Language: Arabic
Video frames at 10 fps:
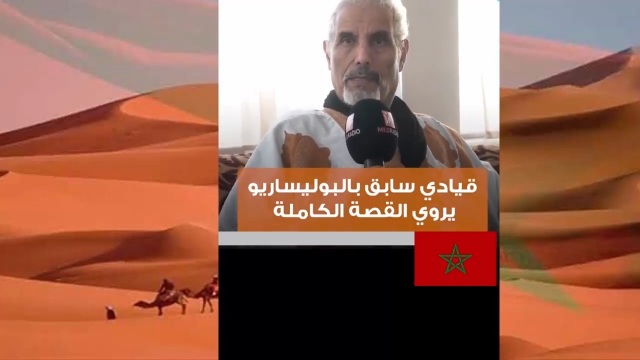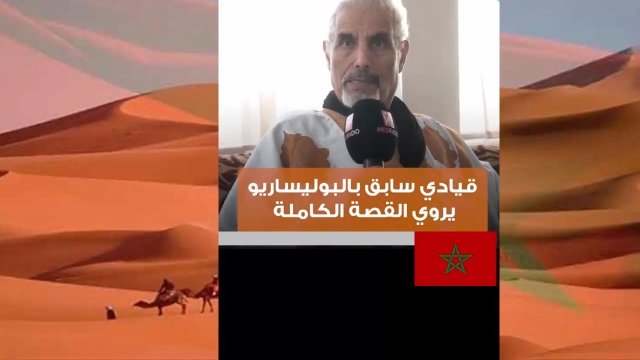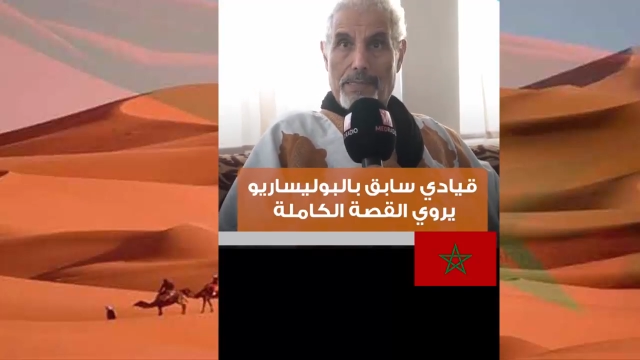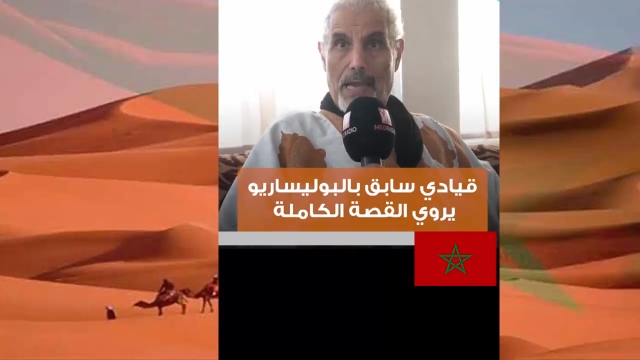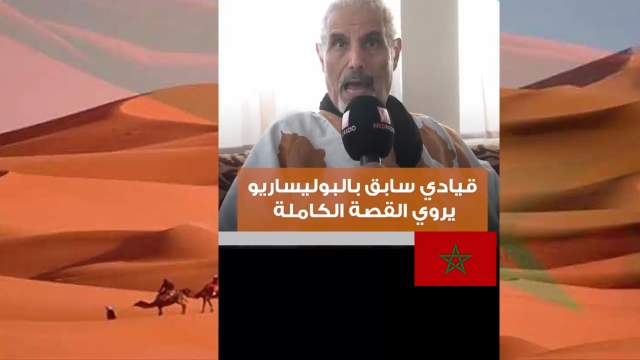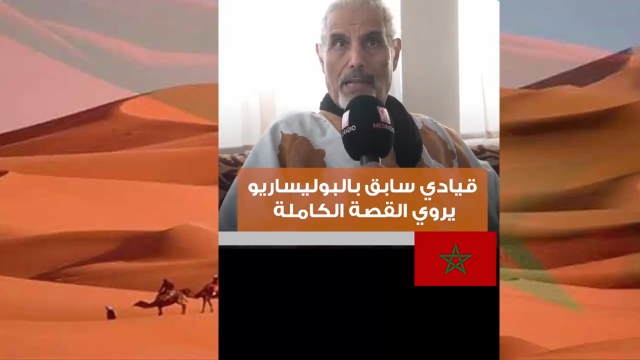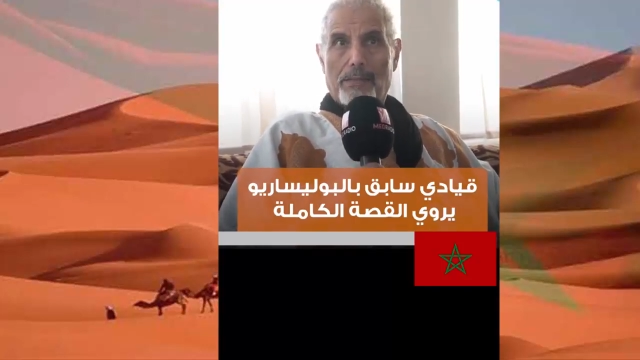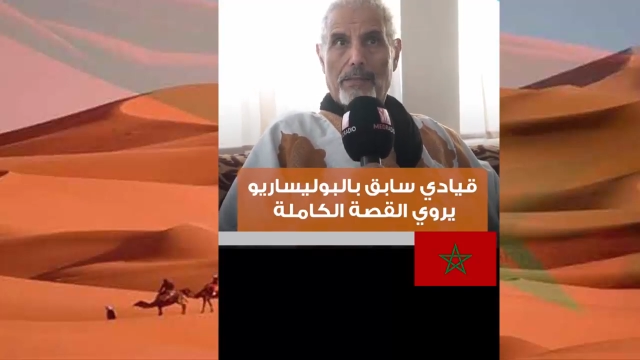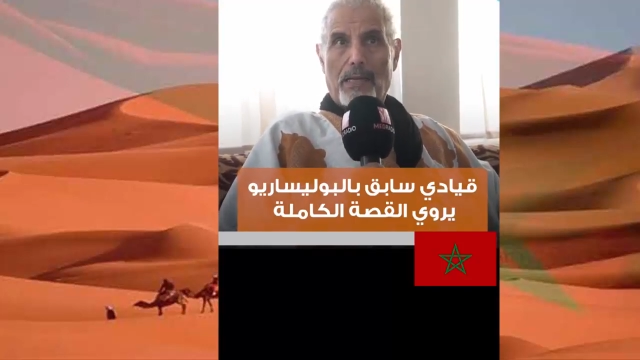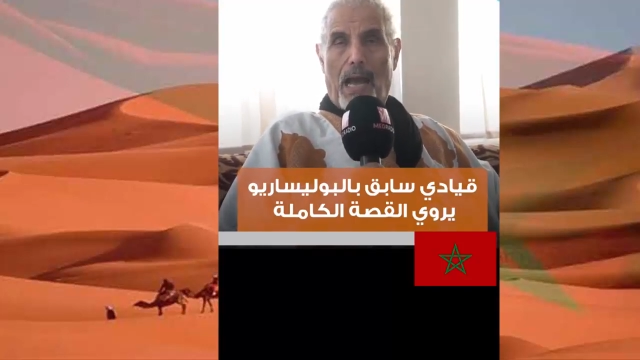إيجاد
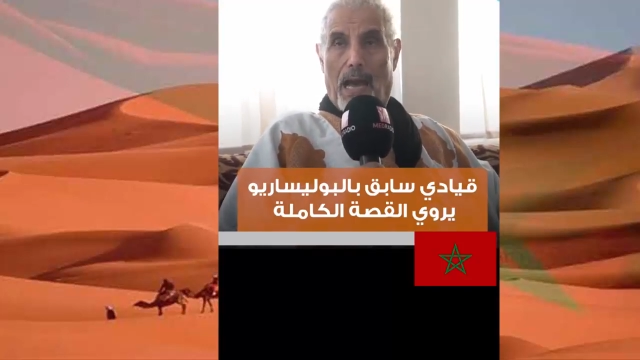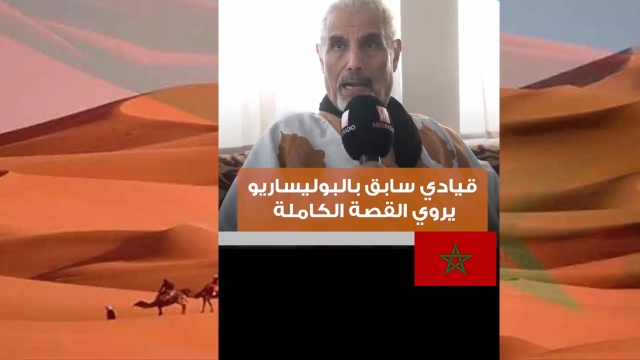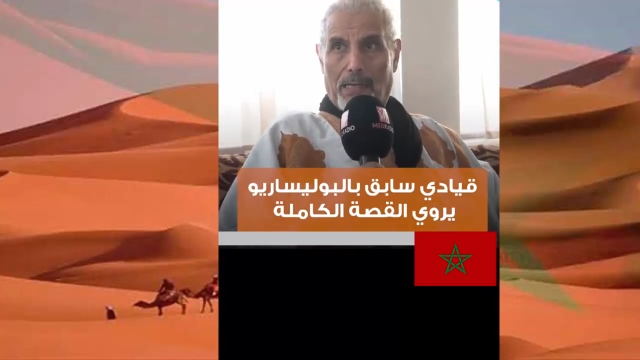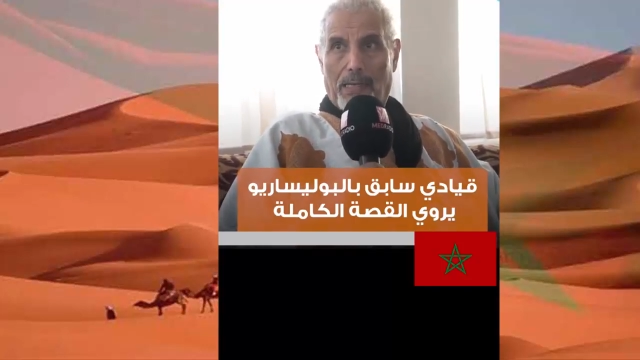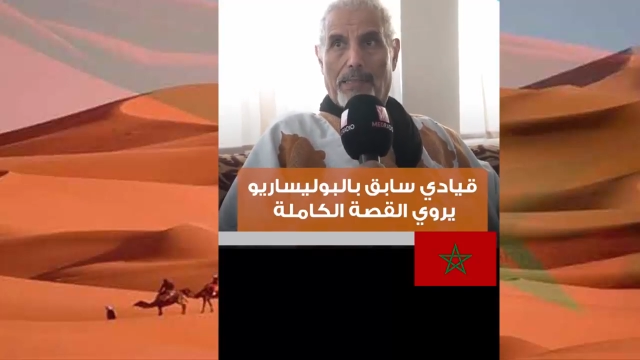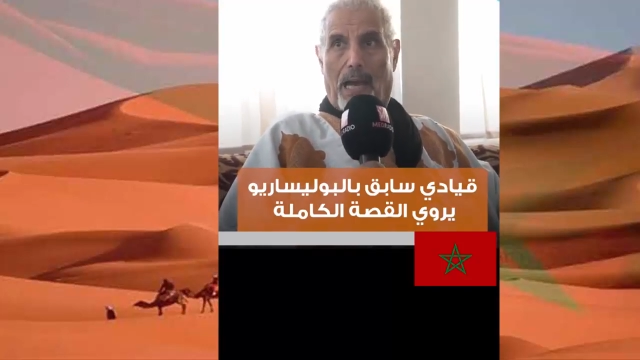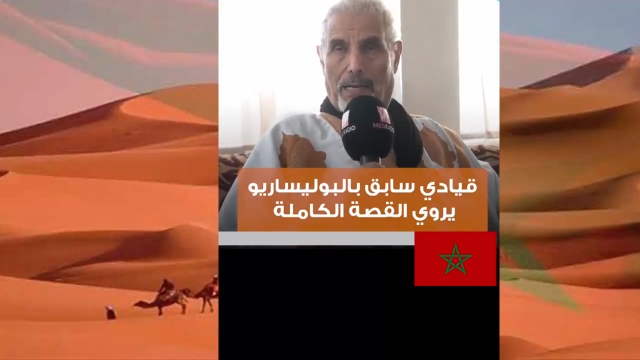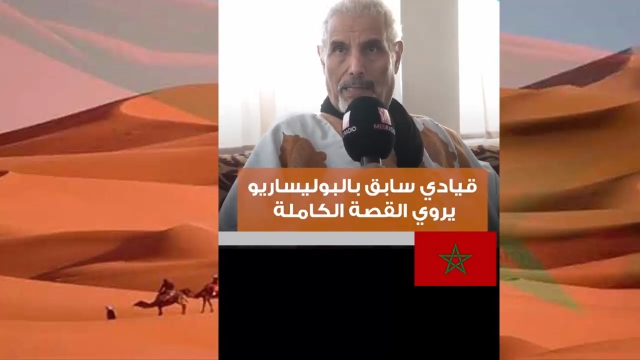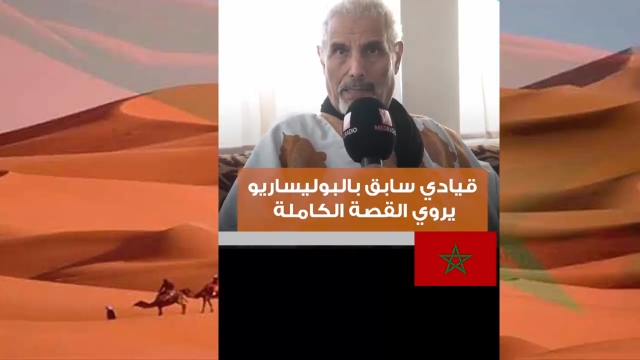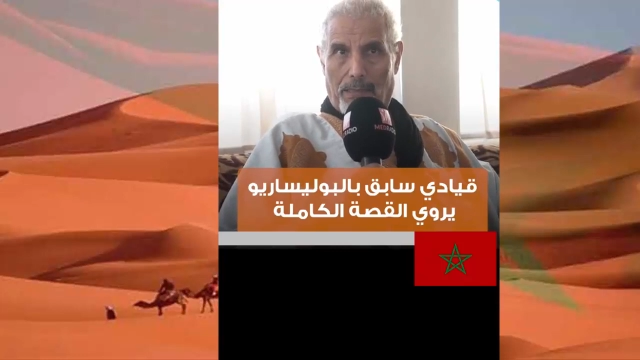حركة
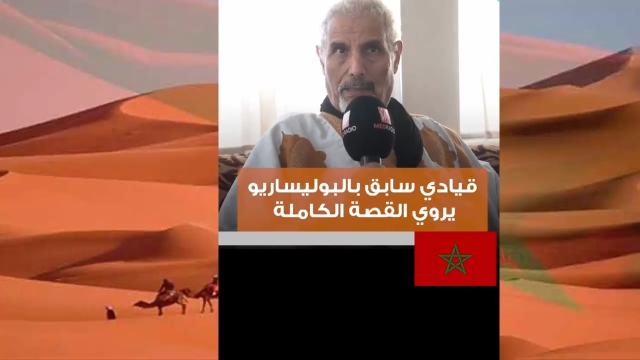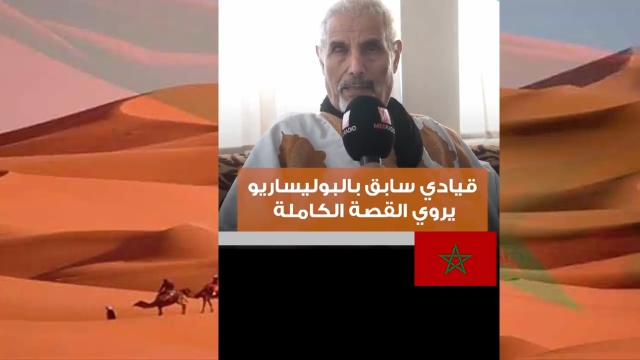تحرير